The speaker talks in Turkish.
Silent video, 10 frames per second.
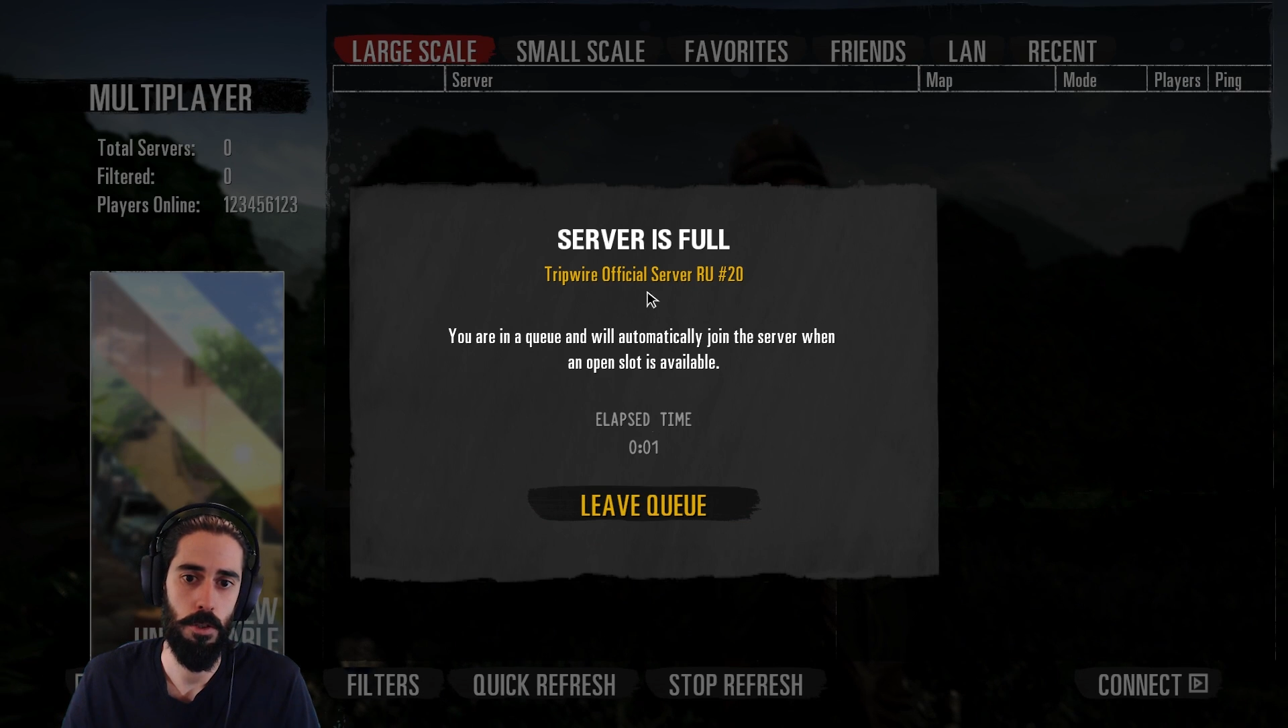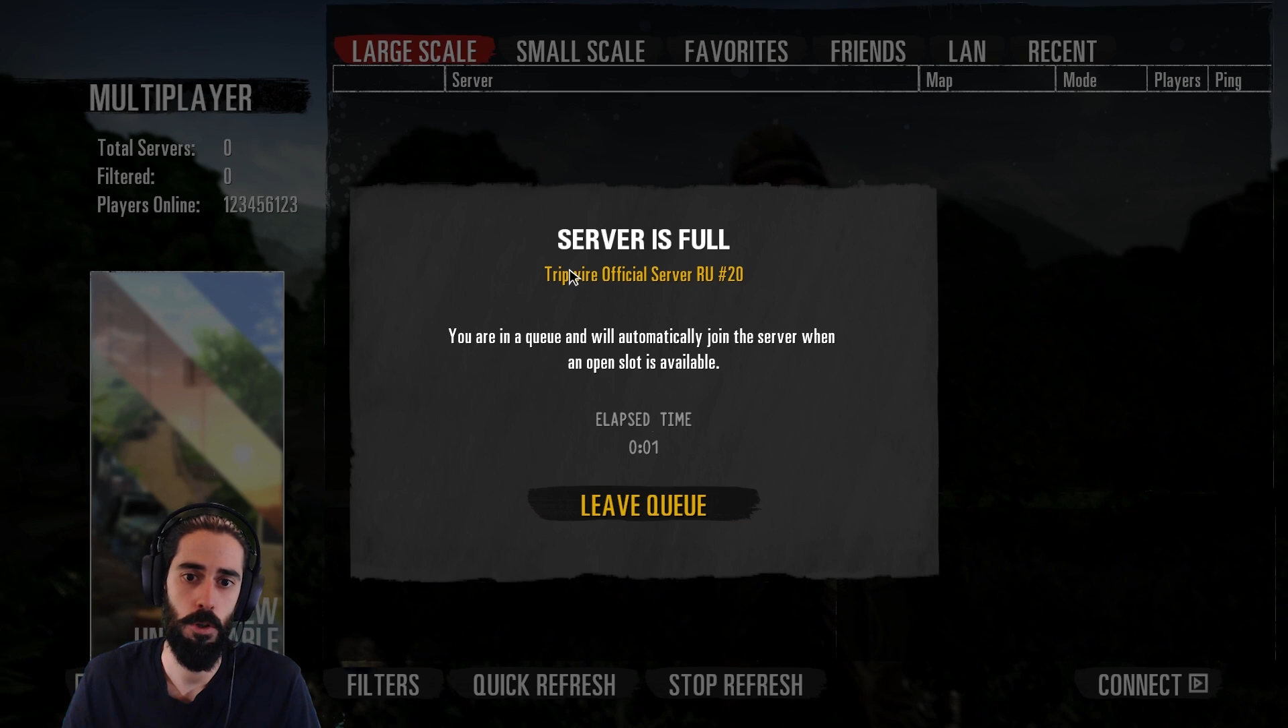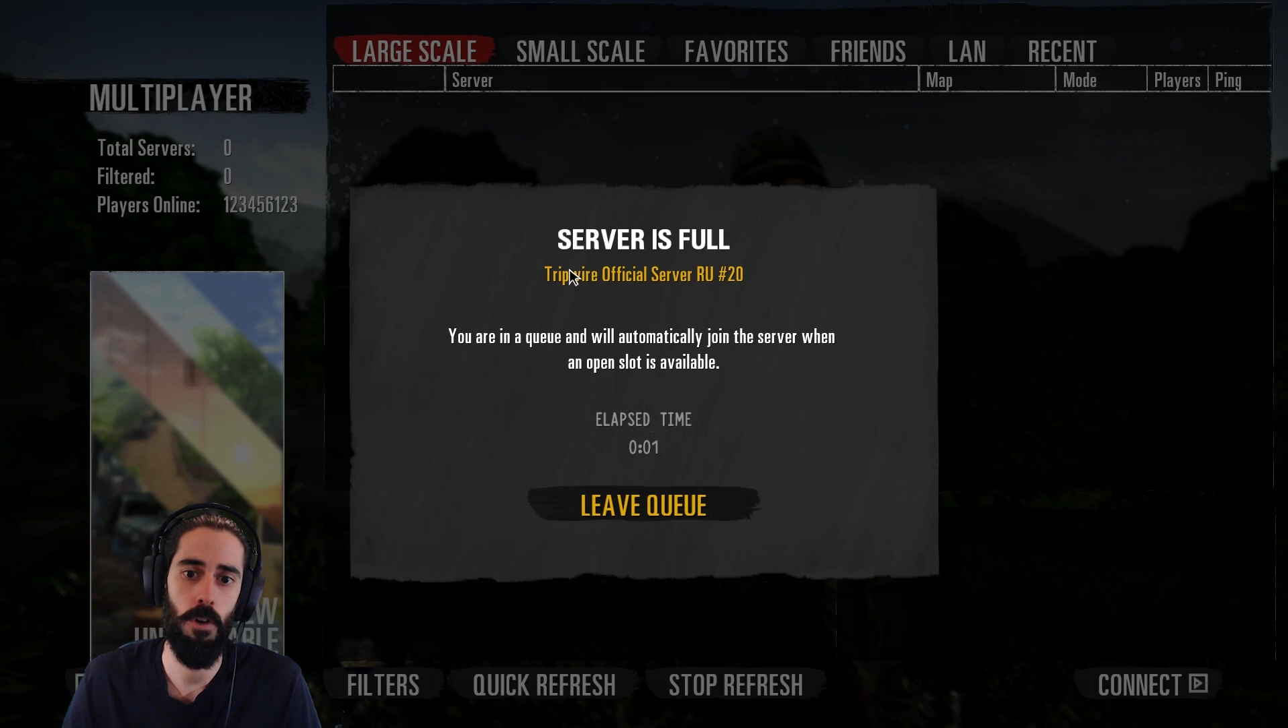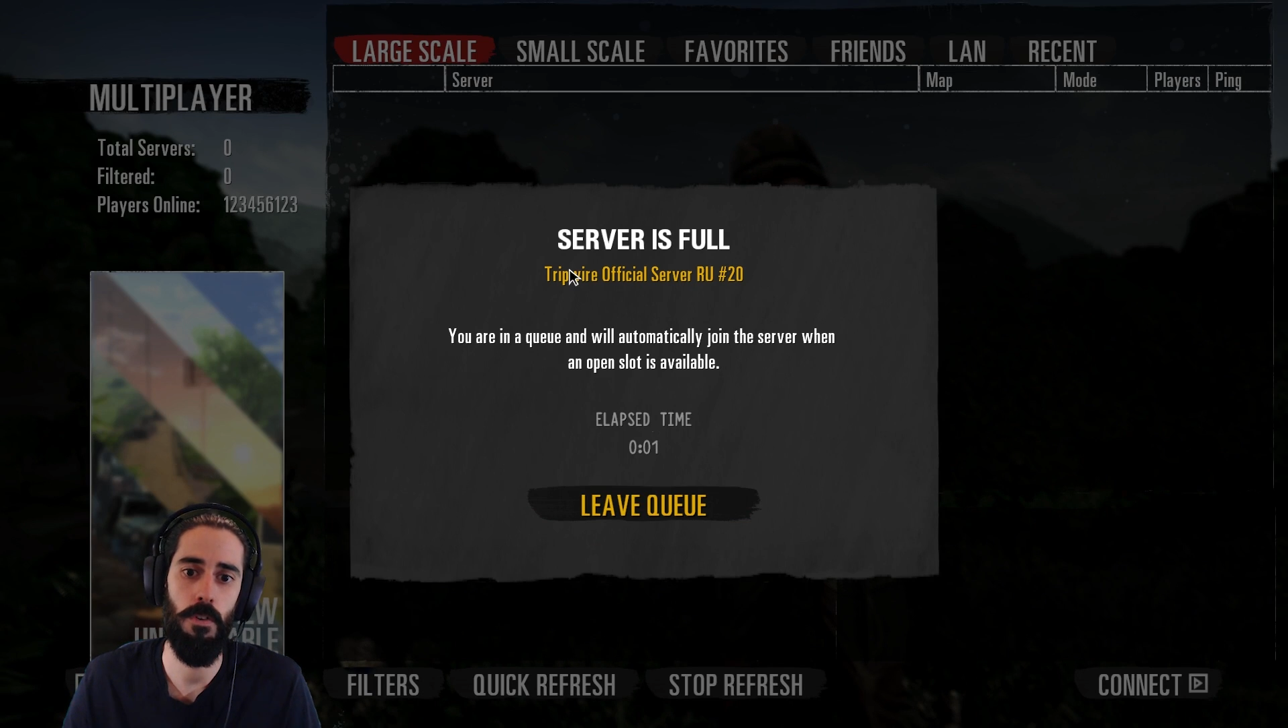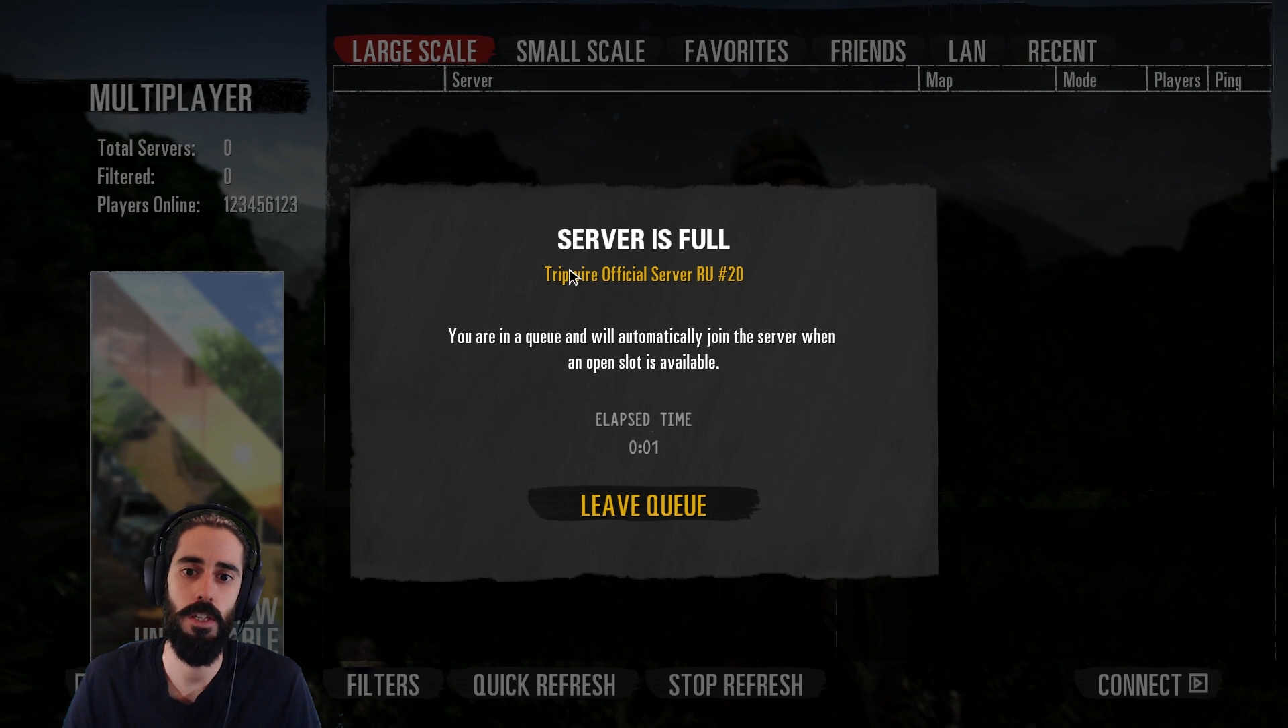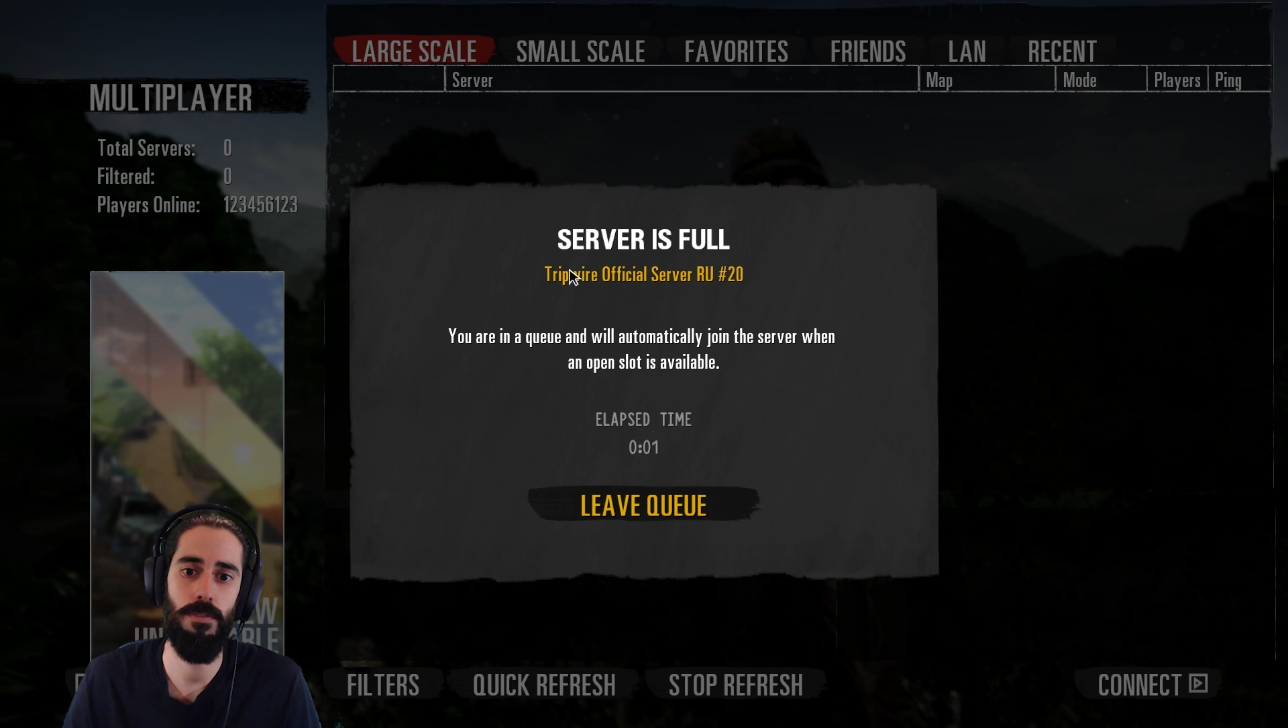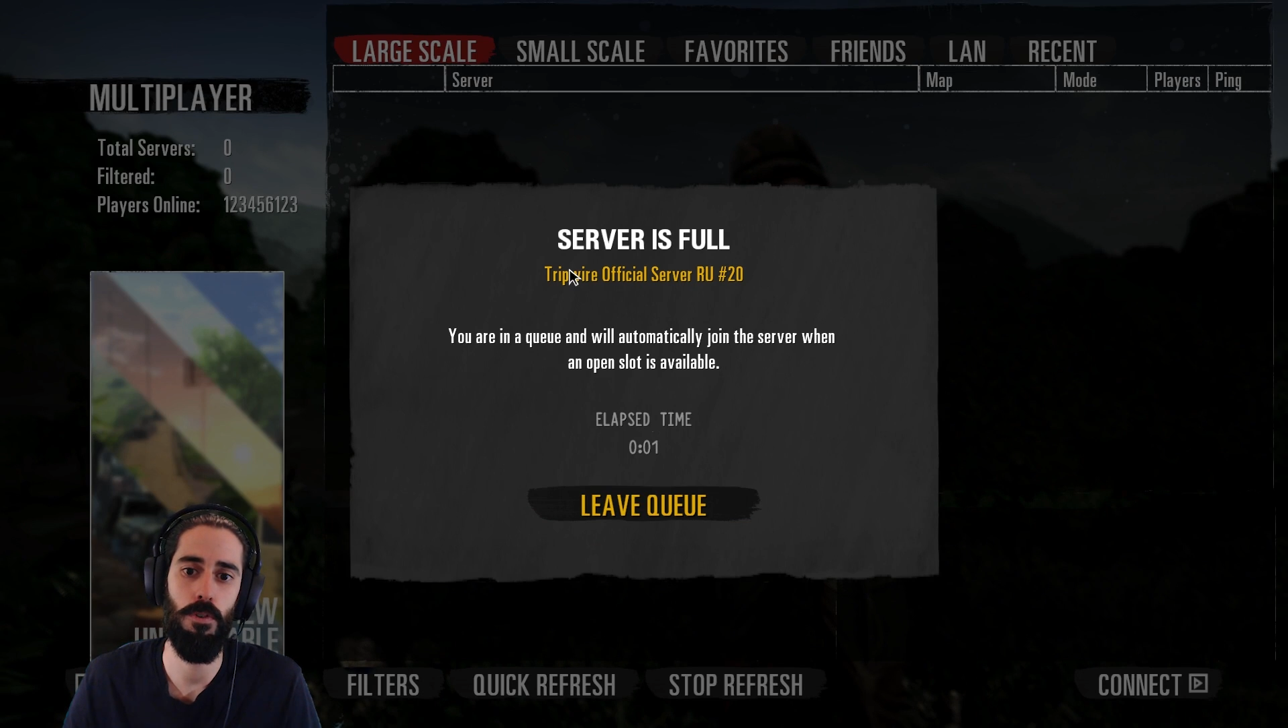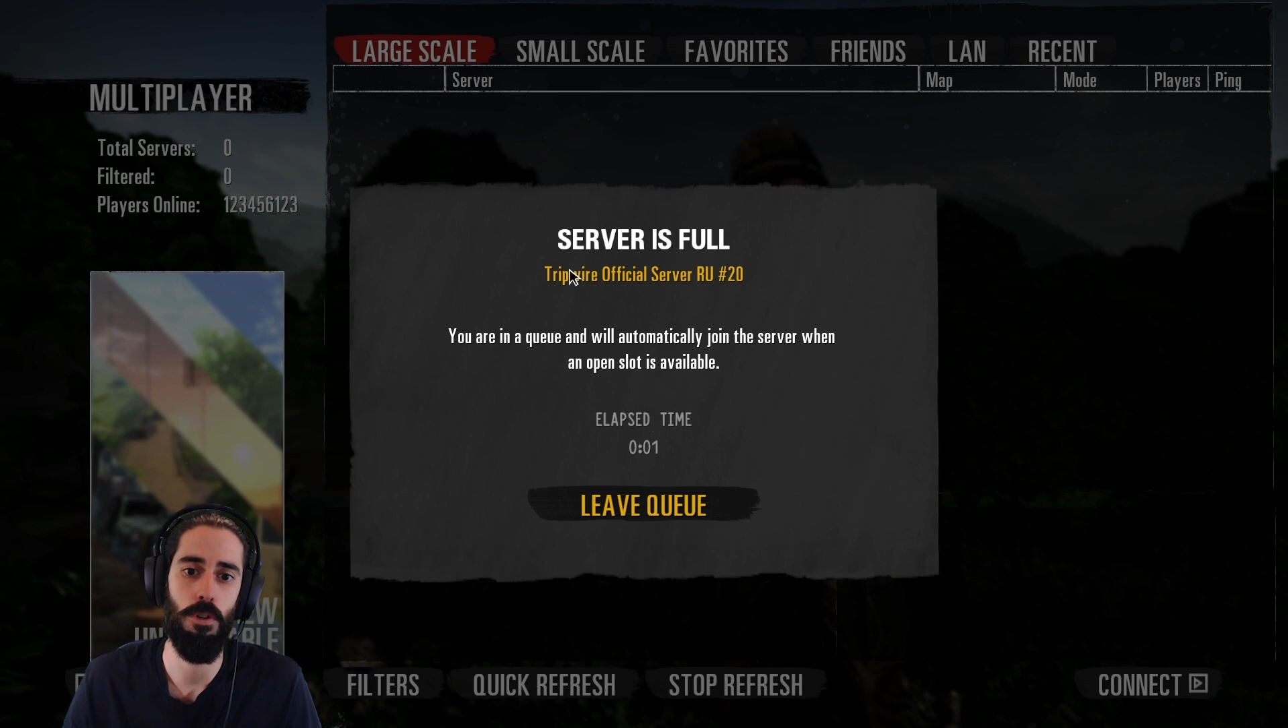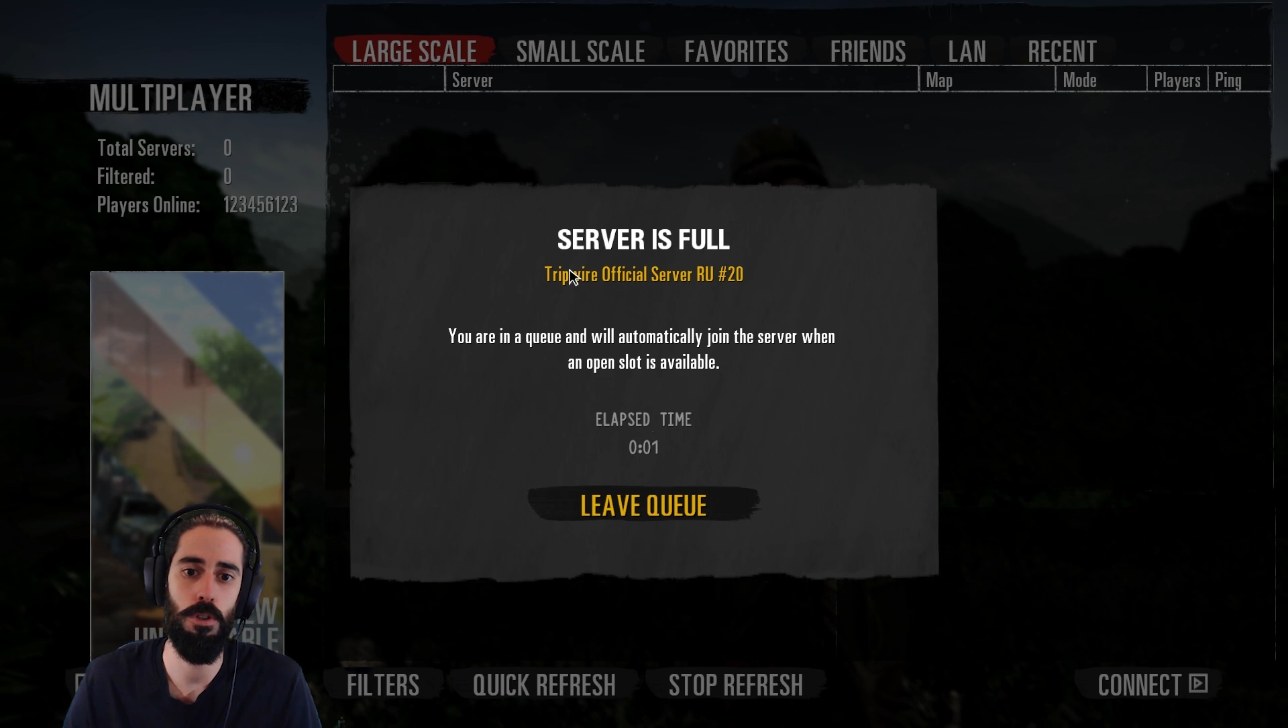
Server is full